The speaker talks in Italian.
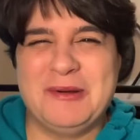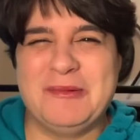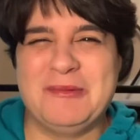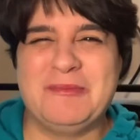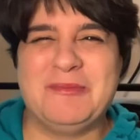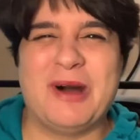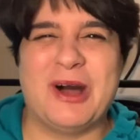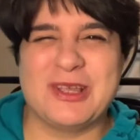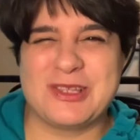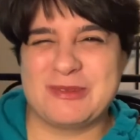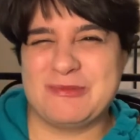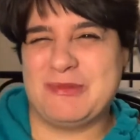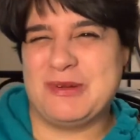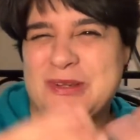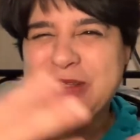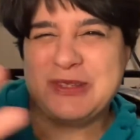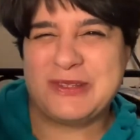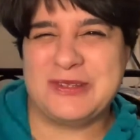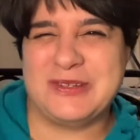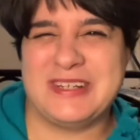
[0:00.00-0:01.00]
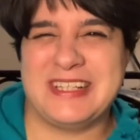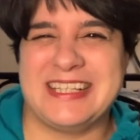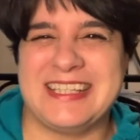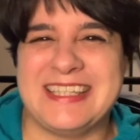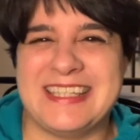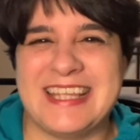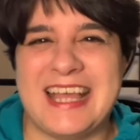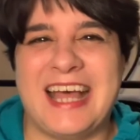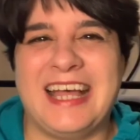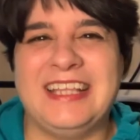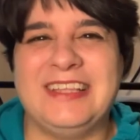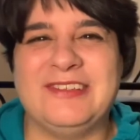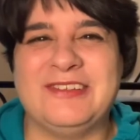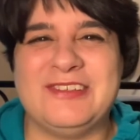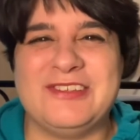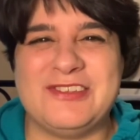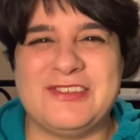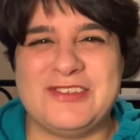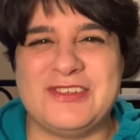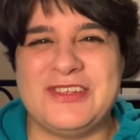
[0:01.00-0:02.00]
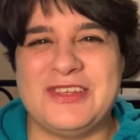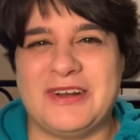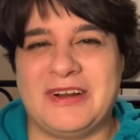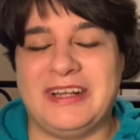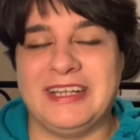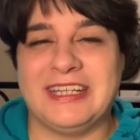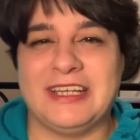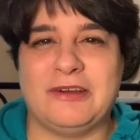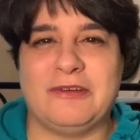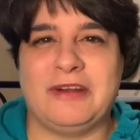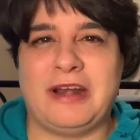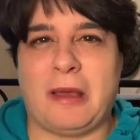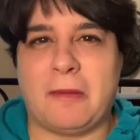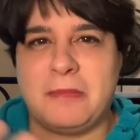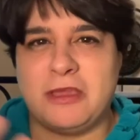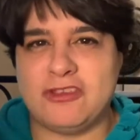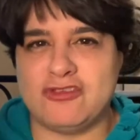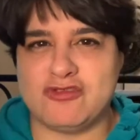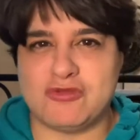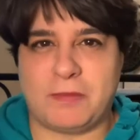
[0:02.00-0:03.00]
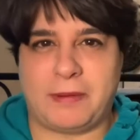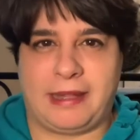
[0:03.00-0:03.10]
un po' sponsorizzando in giro anche con amici,